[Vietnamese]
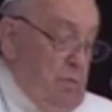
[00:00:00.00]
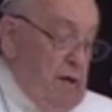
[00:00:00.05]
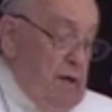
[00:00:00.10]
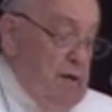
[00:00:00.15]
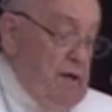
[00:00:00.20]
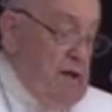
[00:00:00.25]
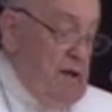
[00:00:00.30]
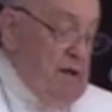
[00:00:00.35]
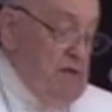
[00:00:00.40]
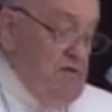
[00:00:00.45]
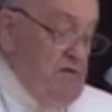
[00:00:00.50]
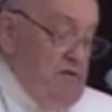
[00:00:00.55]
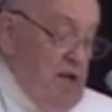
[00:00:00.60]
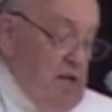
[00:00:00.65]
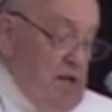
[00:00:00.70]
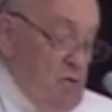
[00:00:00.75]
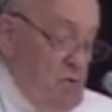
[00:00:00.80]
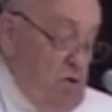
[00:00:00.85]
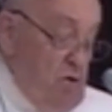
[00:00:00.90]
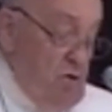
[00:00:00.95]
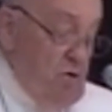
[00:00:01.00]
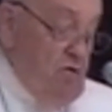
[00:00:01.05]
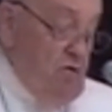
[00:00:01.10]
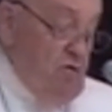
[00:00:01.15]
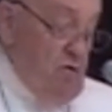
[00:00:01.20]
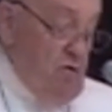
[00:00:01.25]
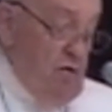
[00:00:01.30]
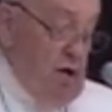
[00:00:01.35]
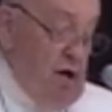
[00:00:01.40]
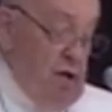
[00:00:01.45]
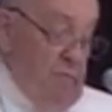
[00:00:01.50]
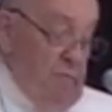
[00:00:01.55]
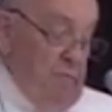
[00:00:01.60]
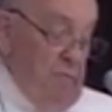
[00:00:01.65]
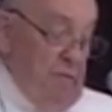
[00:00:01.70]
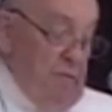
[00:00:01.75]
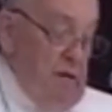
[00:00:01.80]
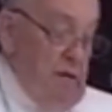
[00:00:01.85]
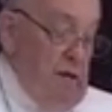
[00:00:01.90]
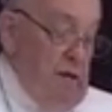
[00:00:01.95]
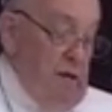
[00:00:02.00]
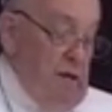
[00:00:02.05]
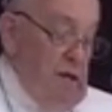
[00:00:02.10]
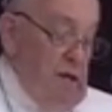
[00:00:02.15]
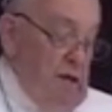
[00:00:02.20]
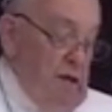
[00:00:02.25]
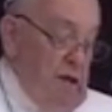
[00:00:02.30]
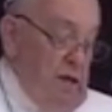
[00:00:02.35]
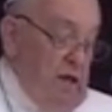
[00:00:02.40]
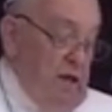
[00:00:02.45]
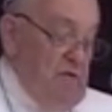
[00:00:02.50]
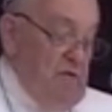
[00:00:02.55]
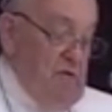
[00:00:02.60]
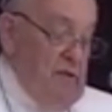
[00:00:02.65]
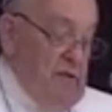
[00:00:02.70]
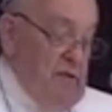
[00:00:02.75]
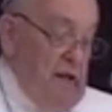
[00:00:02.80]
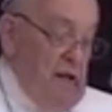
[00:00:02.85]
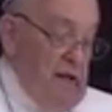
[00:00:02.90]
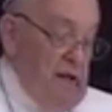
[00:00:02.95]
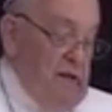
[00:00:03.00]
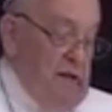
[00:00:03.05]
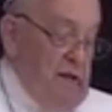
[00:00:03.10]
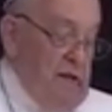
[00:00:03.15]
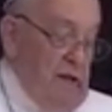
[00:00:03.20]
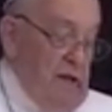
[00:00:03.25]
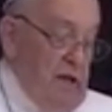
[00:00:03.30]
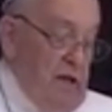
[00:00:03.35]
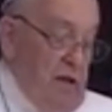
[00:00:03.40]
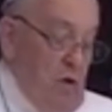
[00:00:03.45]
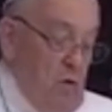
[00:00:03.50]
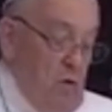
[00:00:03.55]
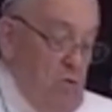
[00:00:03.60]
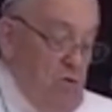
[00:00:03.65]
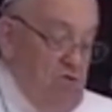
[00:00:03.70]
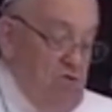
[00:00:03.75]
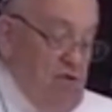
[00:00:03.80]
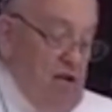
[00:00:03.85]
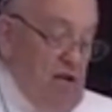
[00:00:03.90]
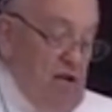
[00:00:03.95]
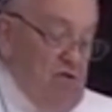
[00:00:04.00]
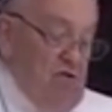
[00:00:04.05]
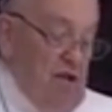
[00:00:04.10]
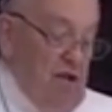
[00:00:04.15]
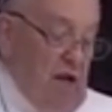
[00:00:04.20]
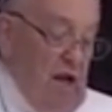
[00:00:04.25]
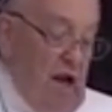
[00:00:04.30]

và các dân tộc tại Palestine, Israel và Liban.